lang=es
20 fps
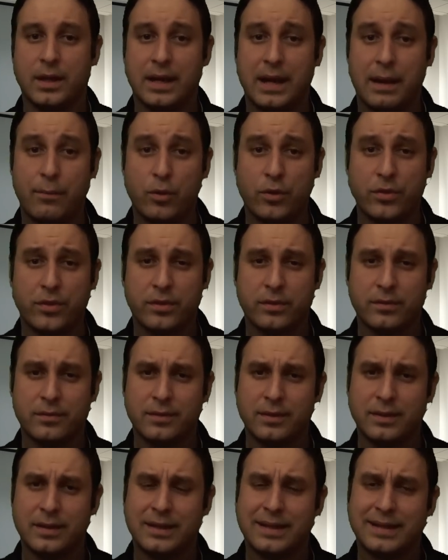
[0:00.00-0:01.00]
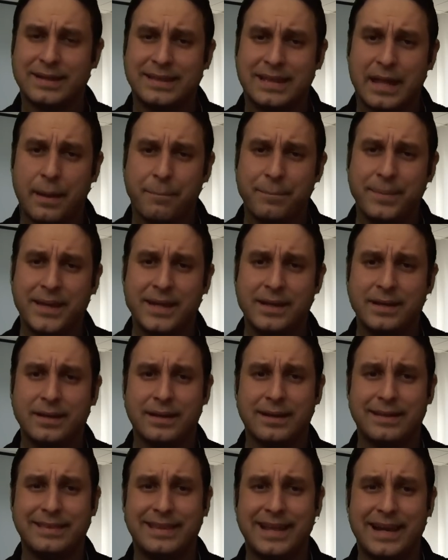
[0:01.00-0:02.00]
La voz también
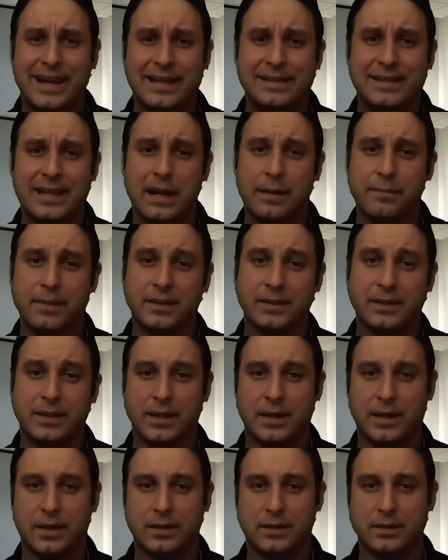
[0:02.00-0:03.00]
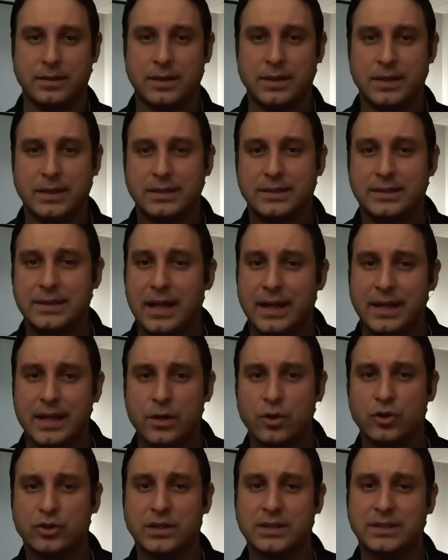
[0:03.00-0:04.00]
delata la mentira. Si
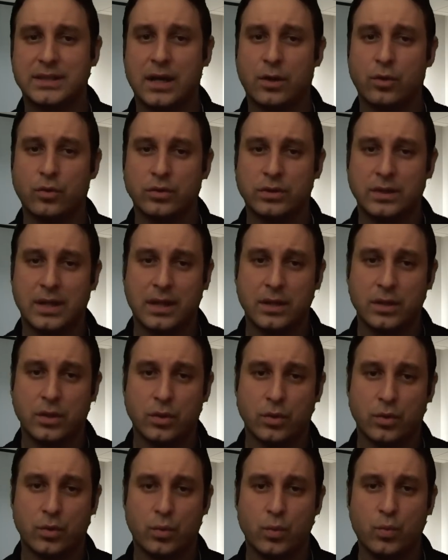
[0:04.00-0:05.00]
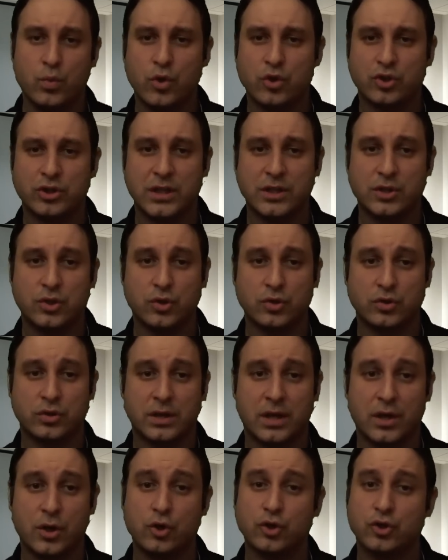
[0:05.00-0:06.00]
alguien nos está contando unos hechos
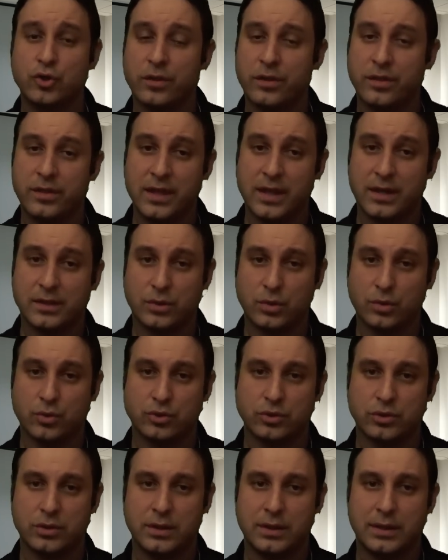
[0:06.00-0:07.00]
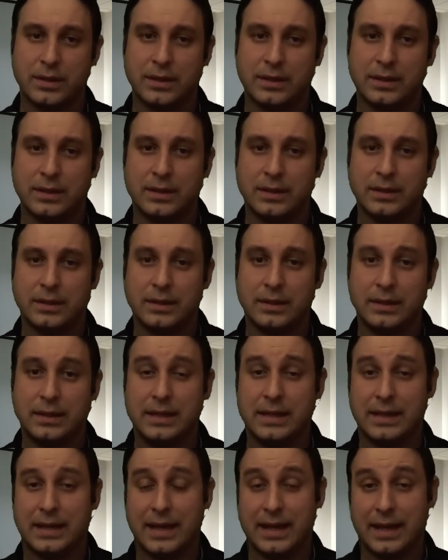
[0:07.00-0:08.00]
que no son ciertos
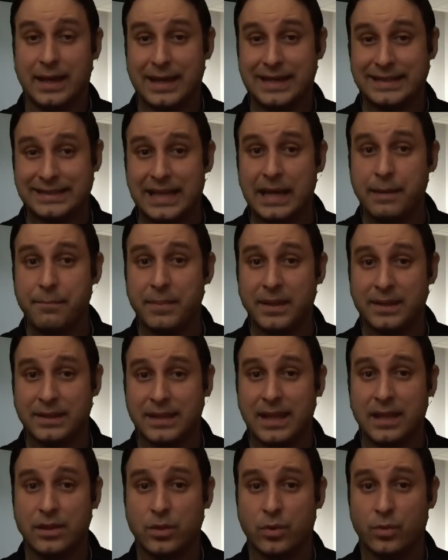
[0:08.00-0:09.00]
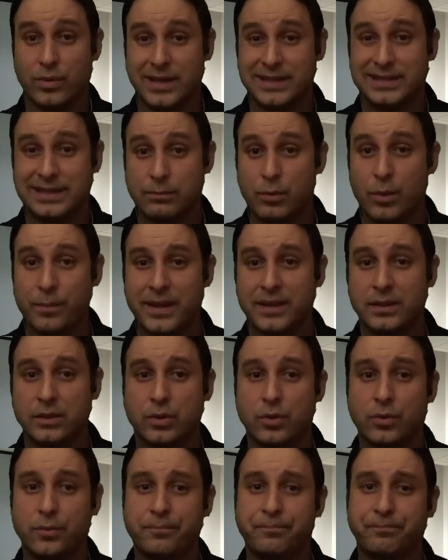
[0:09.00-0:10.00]
y que está inventando en ese
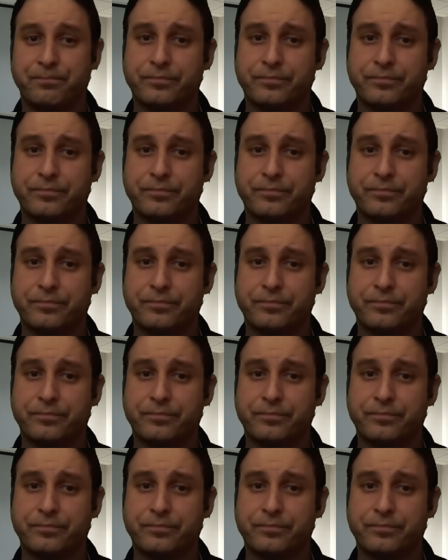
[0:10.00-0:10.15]
momento,